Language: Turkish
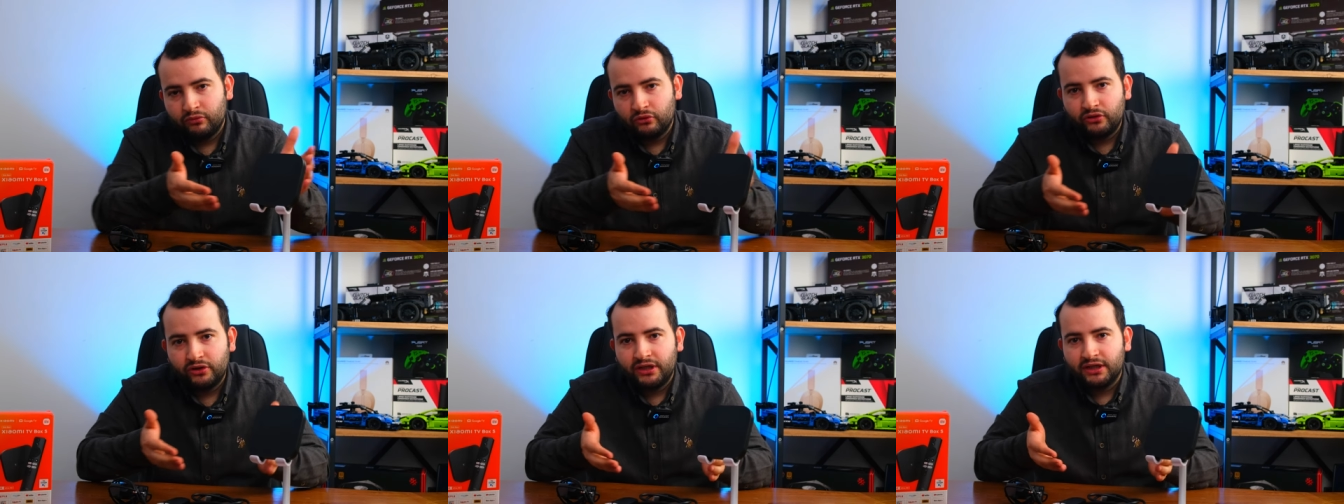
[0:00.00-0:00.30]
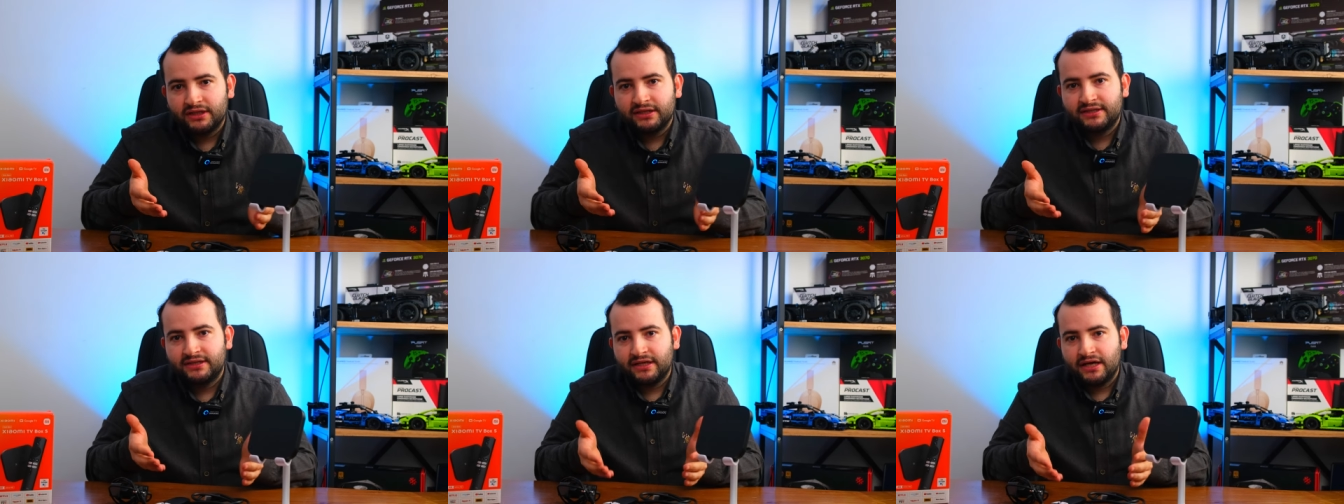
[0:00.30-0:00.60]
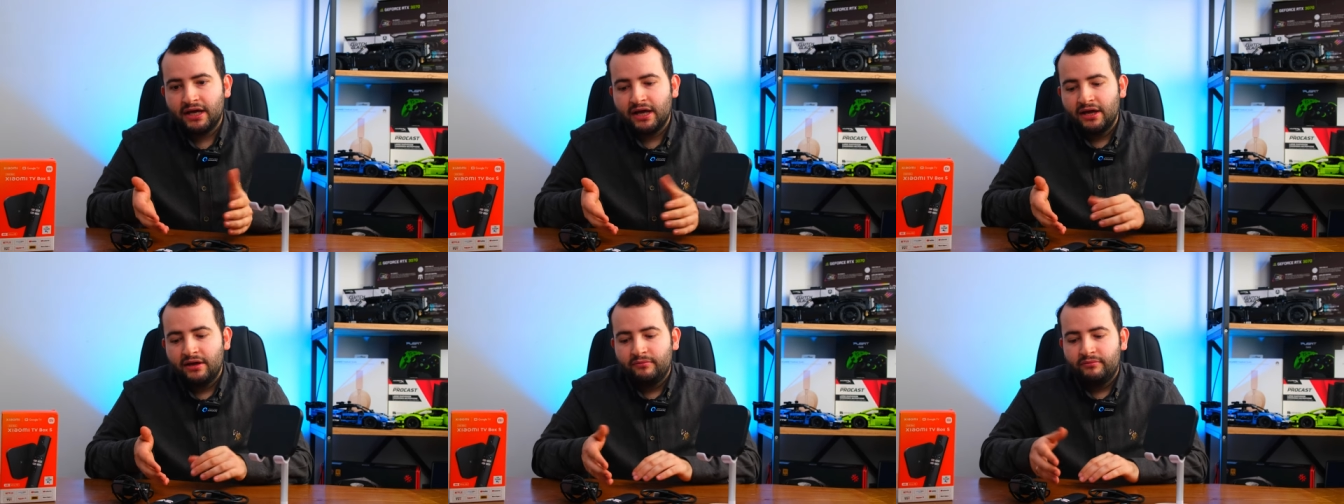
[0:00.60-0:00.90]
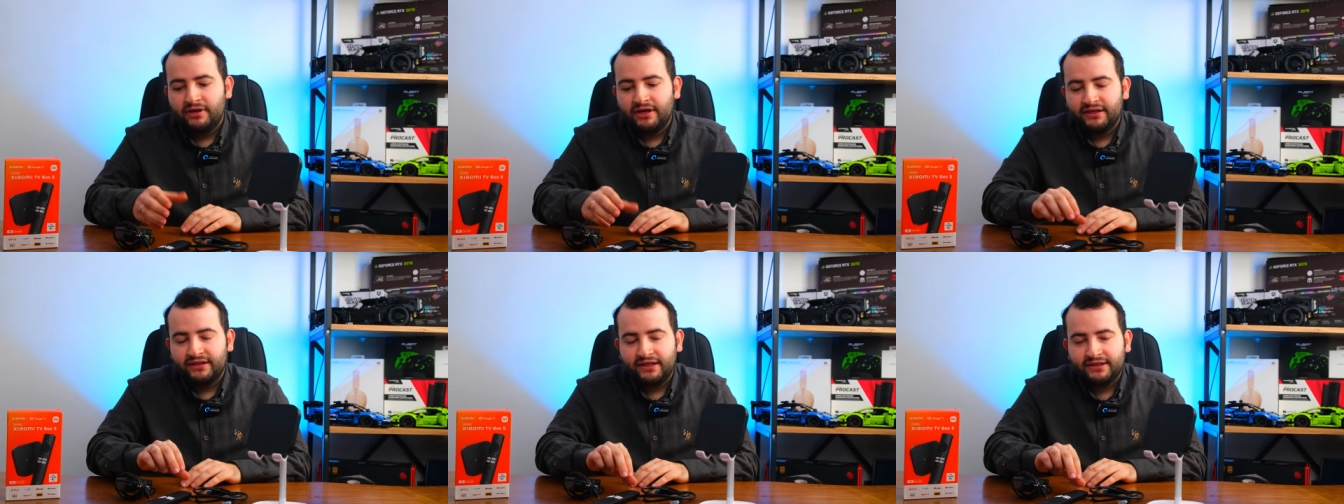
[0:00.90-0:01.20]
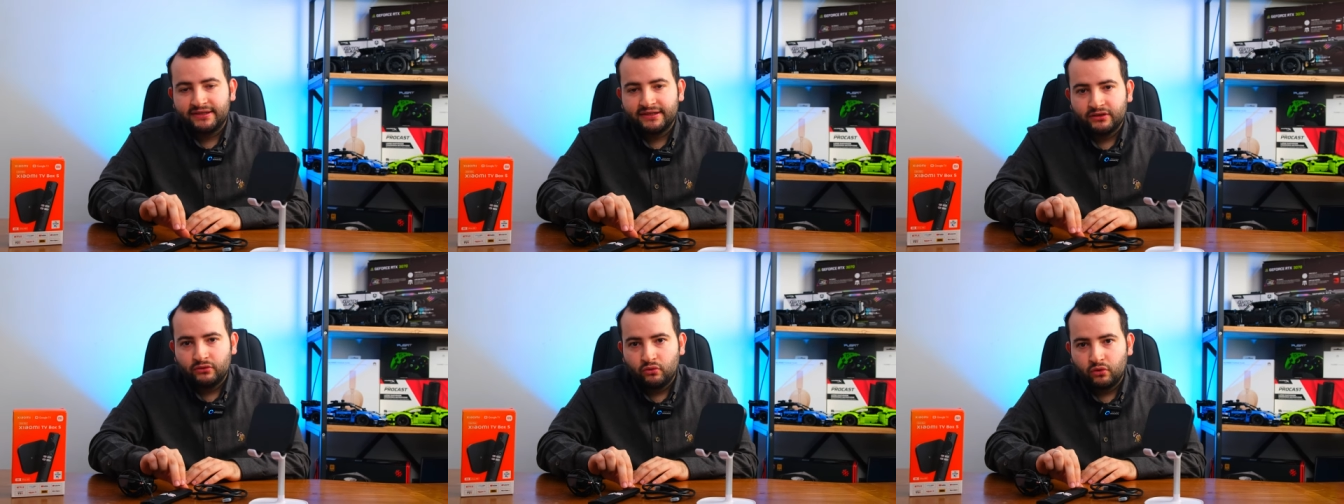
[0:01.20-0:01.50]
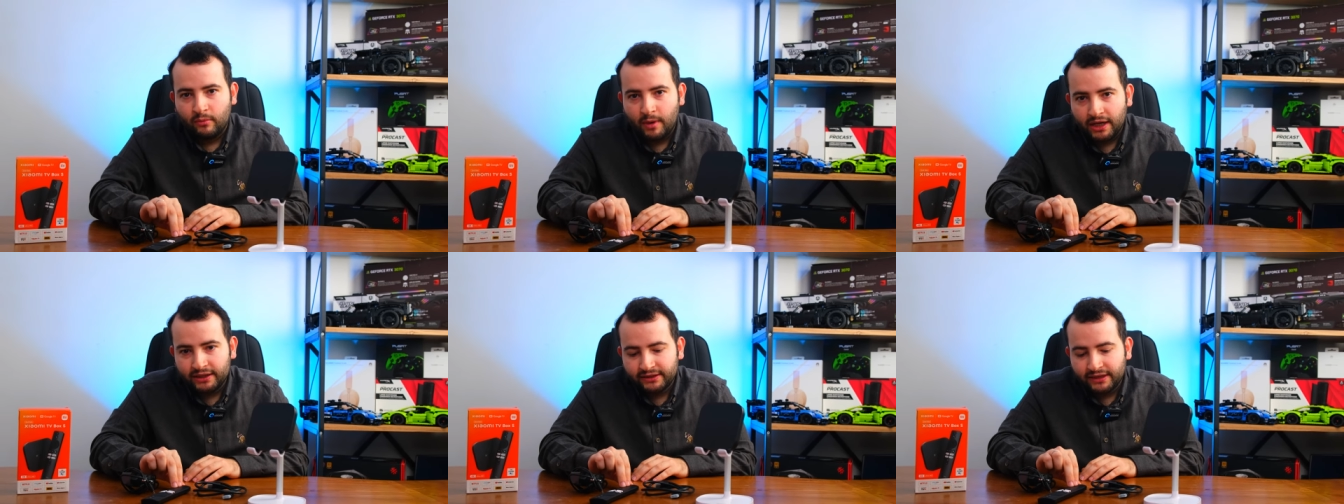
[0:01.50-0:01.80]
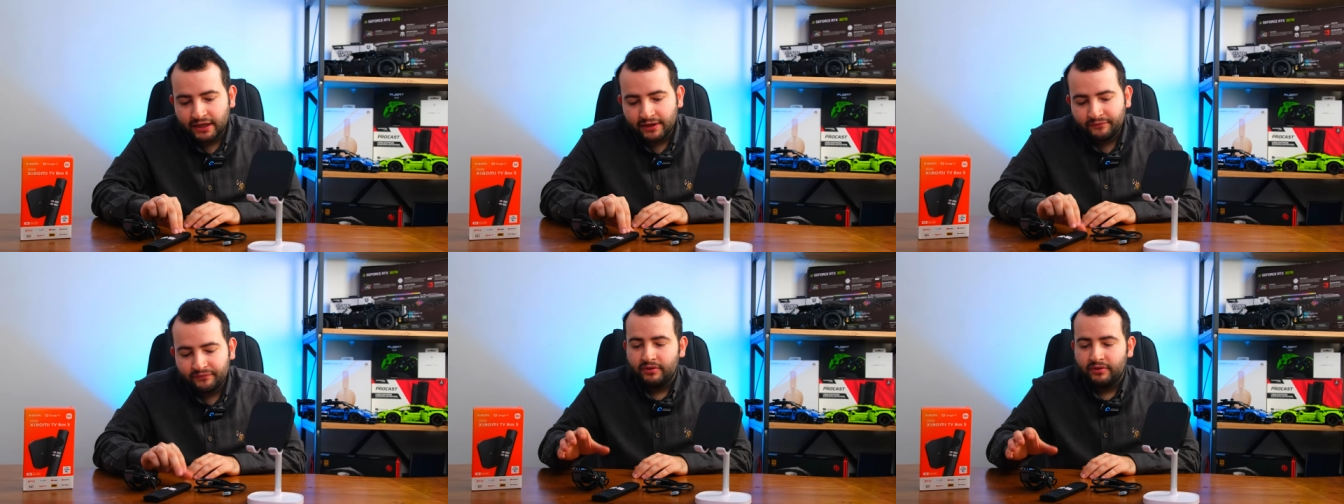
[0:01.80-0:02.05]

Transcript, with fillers: Bunun yanı sıra bir adet kumanda,